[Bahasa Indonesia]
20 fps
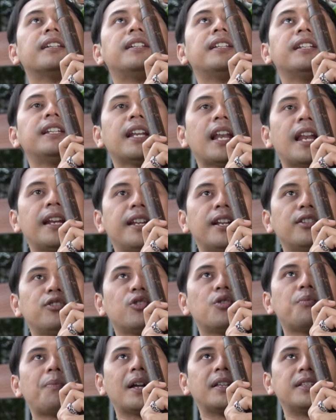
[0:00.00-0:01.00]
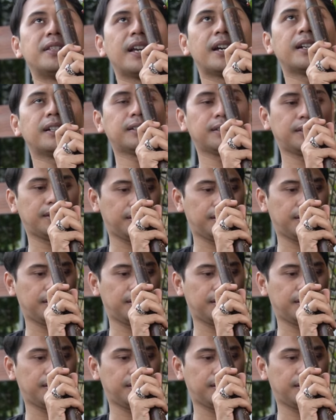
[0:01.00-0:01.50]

Jadi ini landian cukup panjang.